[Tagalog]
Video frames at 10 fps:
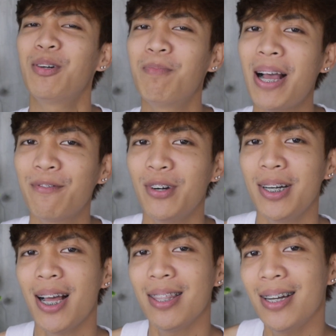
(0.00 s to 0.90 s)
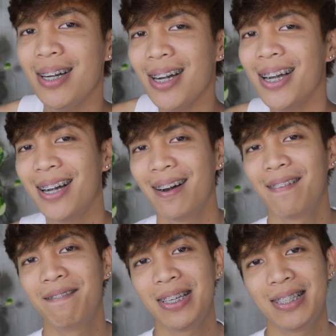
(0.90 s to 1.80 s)
back for another
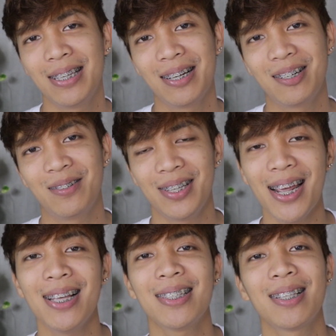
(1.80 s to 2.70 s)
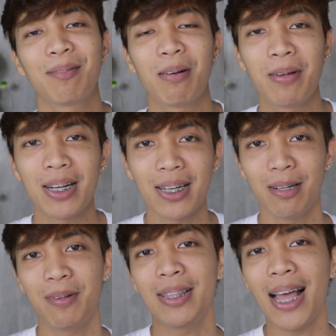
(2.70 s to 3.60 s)
video. Yes, nagbabalik
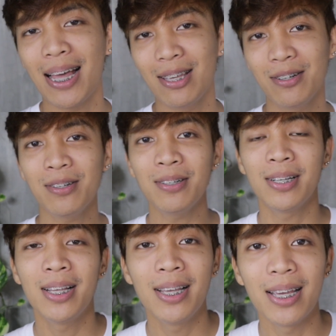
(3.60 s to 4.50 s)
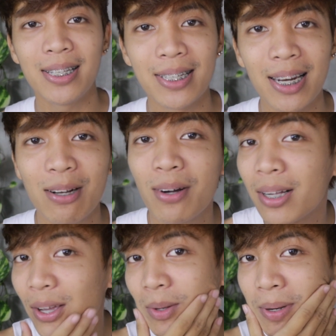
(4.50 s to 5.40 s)
na naman tayo. And sana
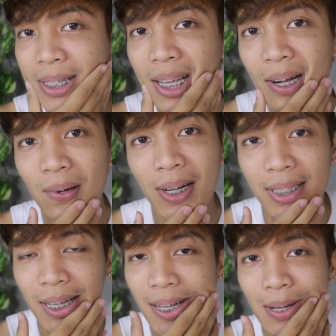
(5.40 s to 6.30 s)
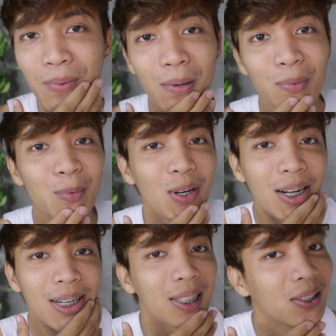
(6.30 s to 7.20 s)
huwag kayong magsawa sa
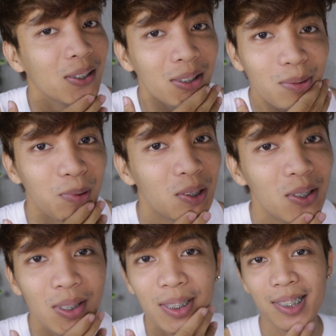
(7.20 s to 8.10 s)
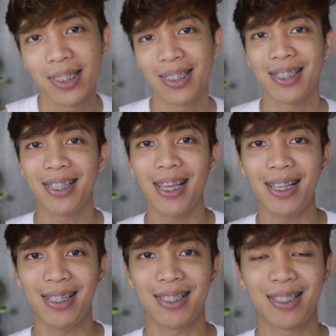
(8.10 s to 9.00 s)
pagmumukhang ito, okay?
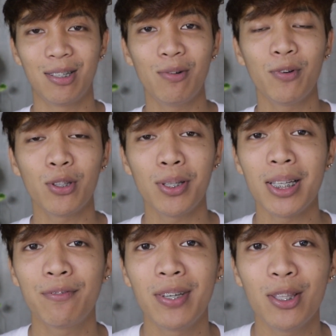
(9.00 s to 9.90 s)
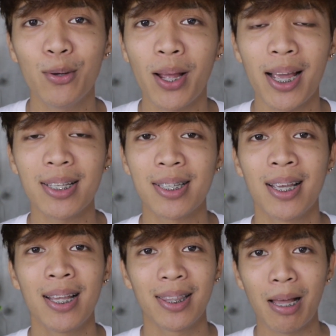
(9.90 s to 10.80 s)
Yes. So for today's video guys,
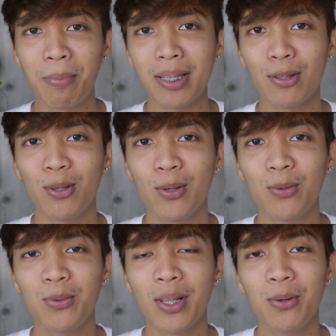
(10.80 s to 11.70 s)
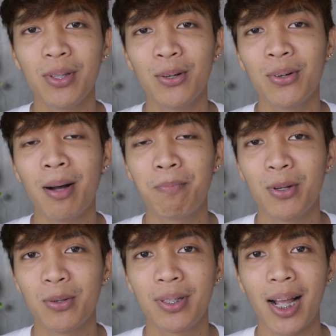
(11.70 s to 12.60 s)
dapat ito yung una-una kong
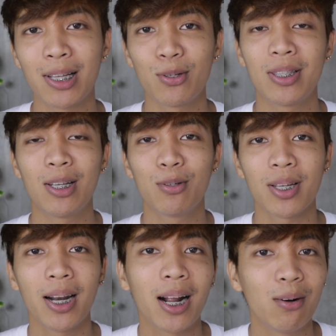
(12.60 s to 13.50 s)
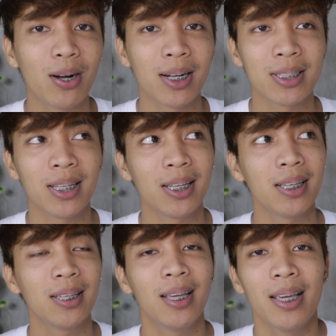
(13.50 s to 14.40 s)
upload kaso hindi ko siya nagawa
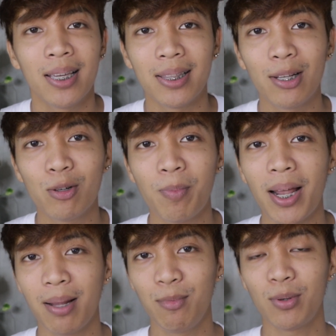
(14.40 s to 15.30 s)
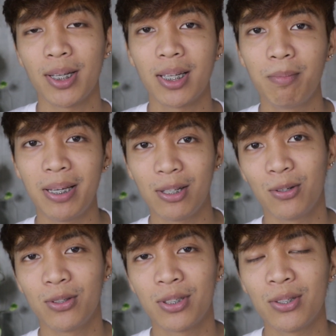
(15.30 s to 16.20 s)
kasi hindi ko pa alam yung sasabihin
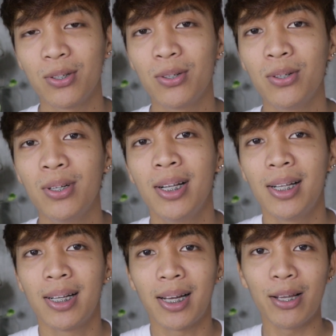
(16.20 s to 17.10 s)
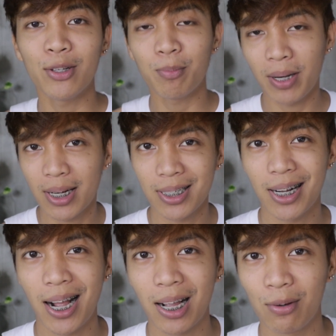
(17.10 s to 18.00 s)
ko. So, ngayon ko pa lang siya
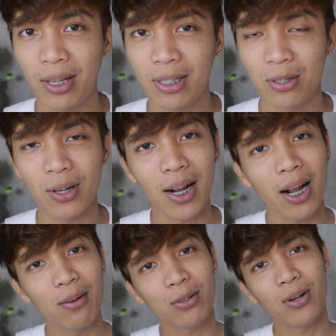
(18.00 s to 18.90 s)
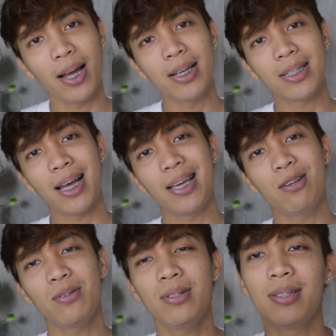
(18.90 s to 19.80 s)
gagawin. So, ang gagawin ko guys
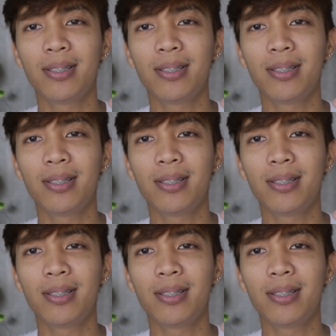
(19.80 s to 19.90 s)
ay yung